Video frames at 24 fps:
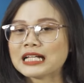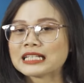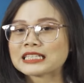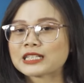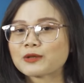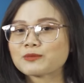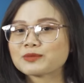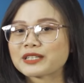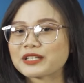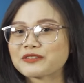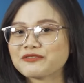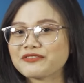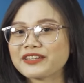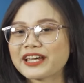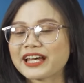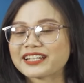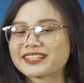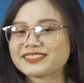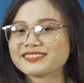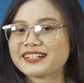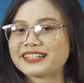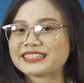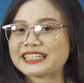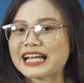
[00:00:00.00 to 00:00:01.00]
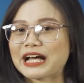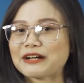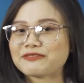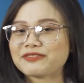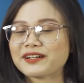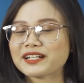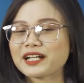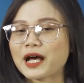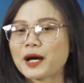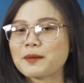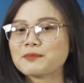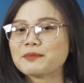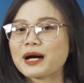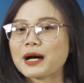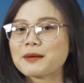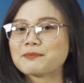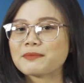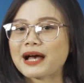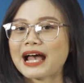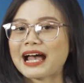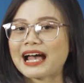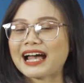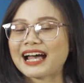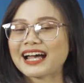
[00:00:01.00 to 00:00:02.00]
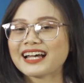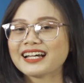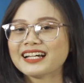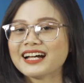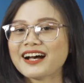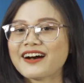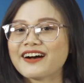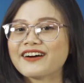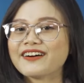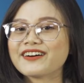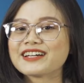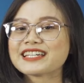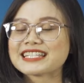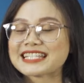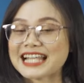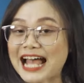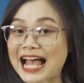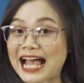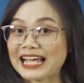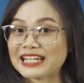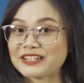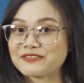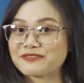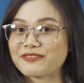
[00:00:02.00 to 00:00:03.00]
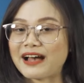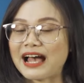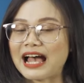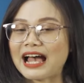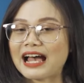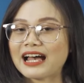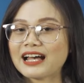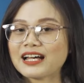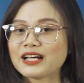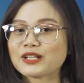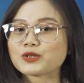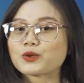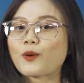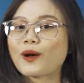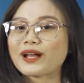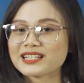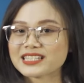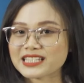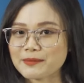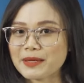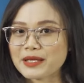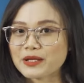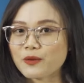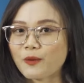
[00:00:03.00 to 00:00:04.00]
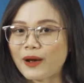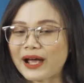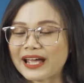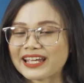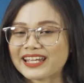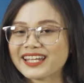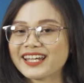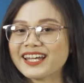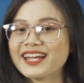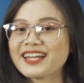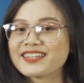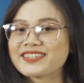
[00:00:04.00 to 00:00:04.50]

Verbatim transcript: Trong tiếng Việt người ta phát âm âm A hơi dài và thoát ra bên ngoài